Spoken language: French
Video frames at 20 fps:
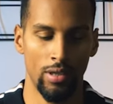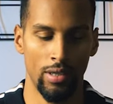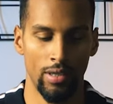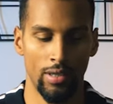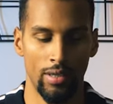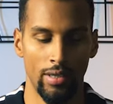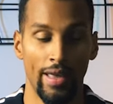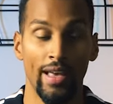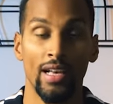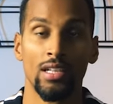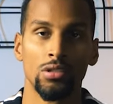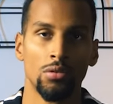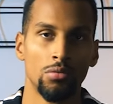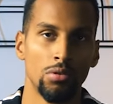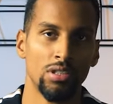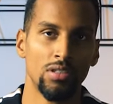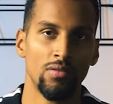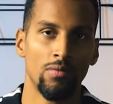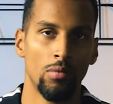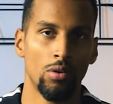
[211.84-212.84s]
et
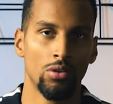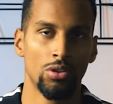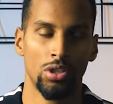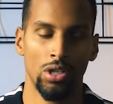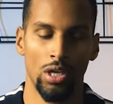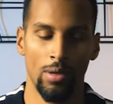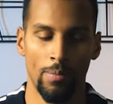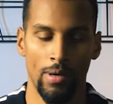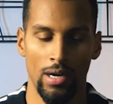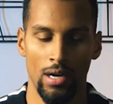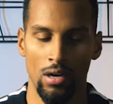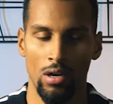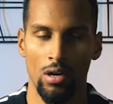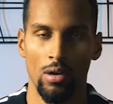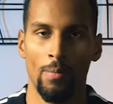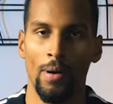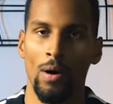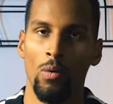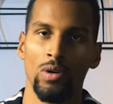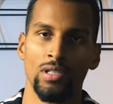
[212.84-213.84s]
exclusivement, je dirais,
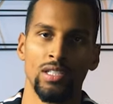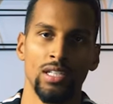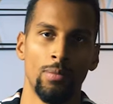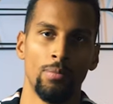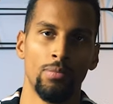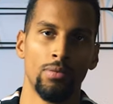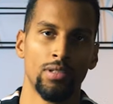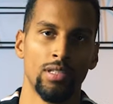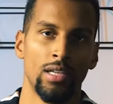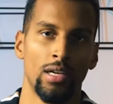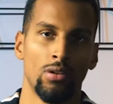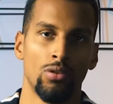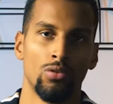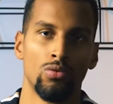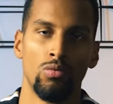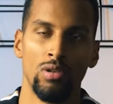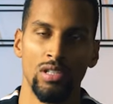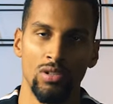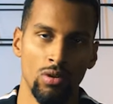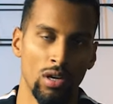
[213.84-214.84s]
par, par WhatsApp. C'est-à-dire que
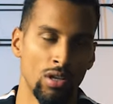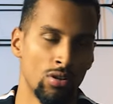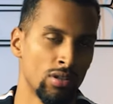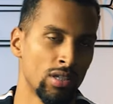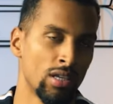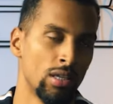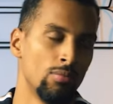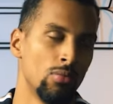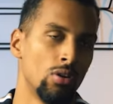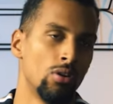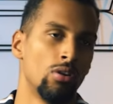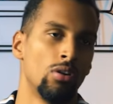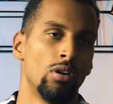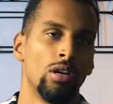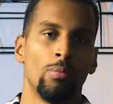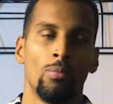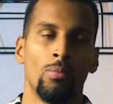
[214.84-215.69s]
tous les horaires d'entraînement, les